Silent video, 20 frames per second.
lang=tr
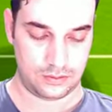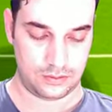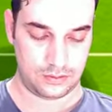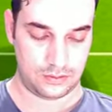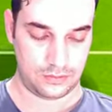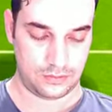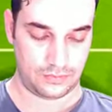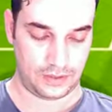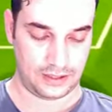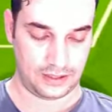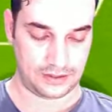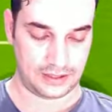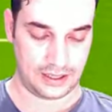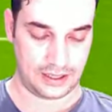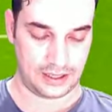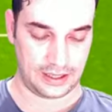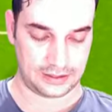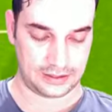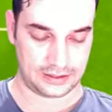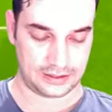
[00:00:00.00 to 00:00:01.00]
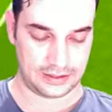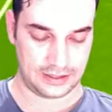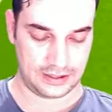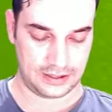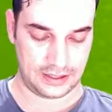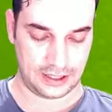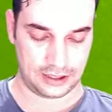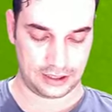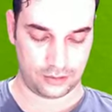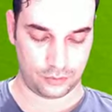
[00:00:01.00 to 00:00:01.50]
Van Dijk
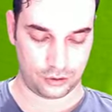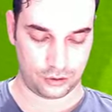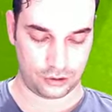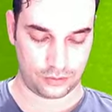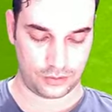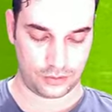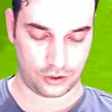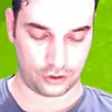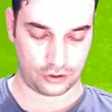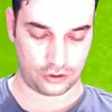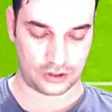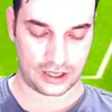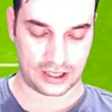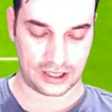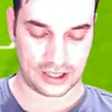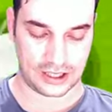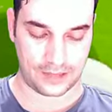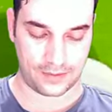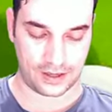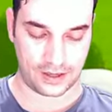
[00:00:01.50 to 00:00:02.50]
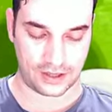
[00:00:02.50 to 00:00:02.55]
sinirlendi bu duruma gönderdi hemen